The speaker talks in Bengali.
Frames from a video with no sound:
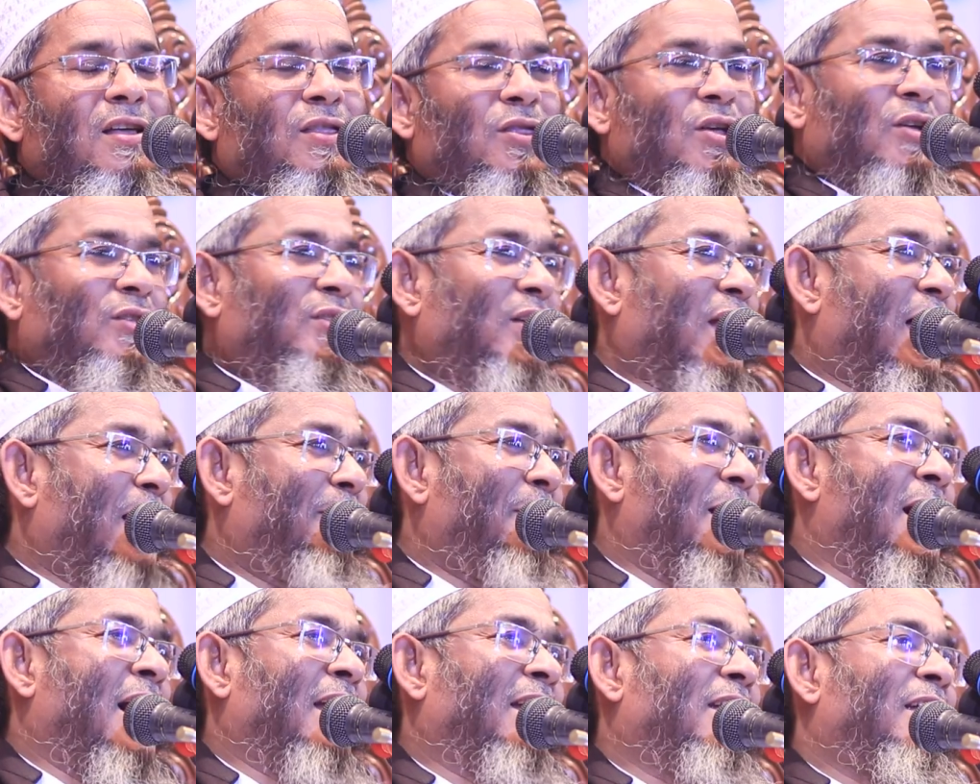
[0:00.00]
দোস্তরা
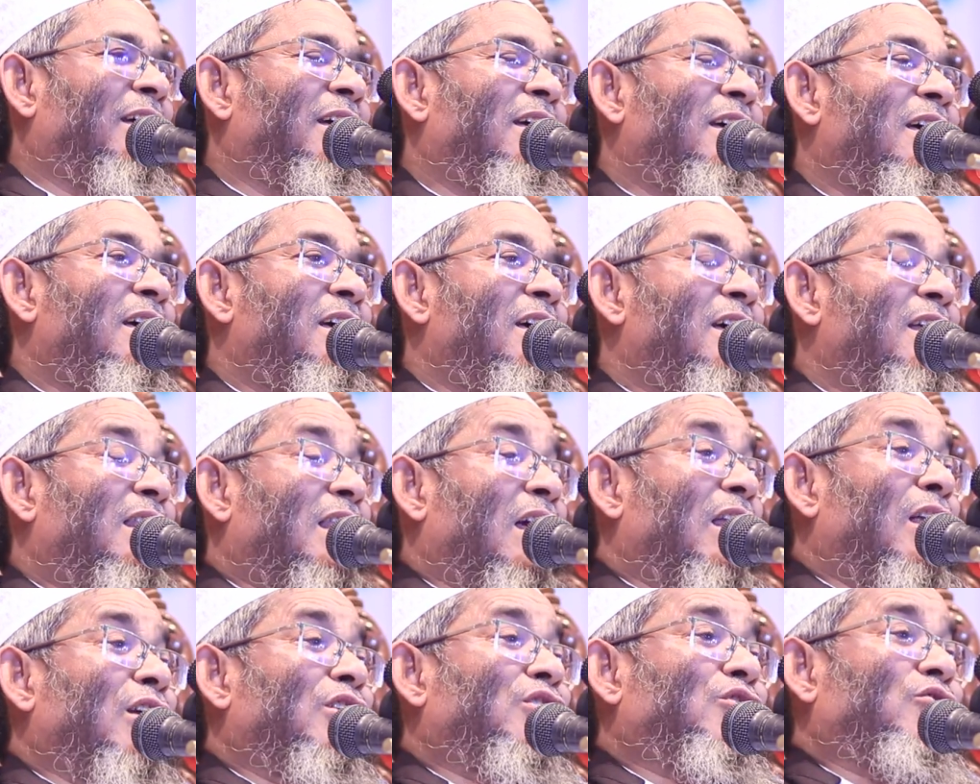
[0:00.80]
আমার
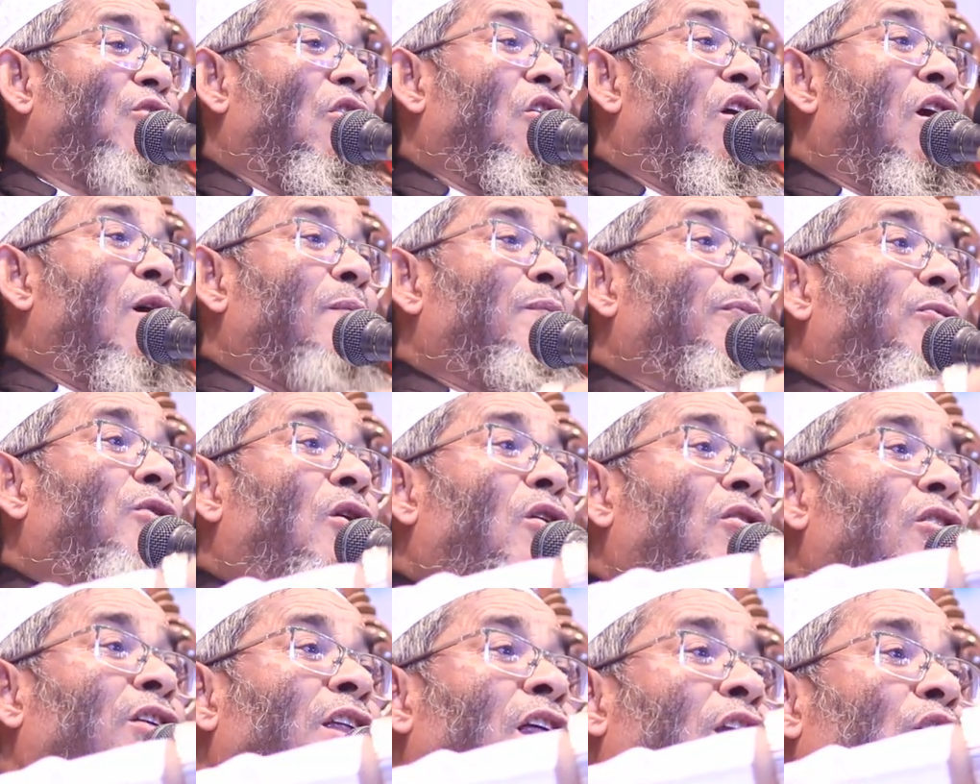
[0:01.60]
তাহলে সব
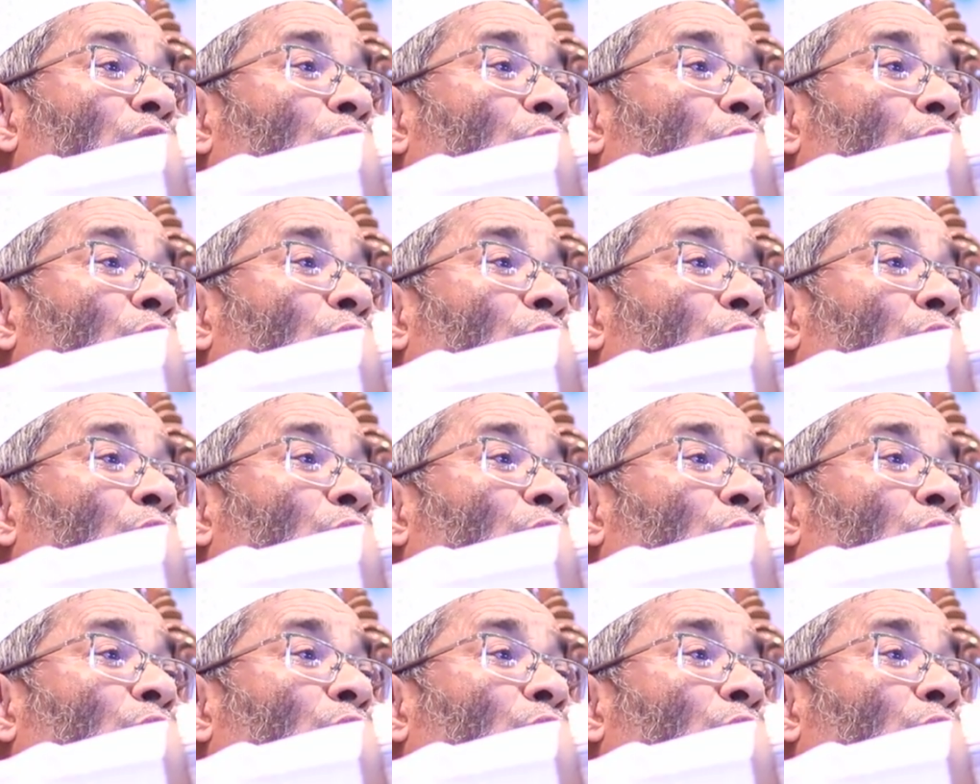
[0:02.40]
ধরনের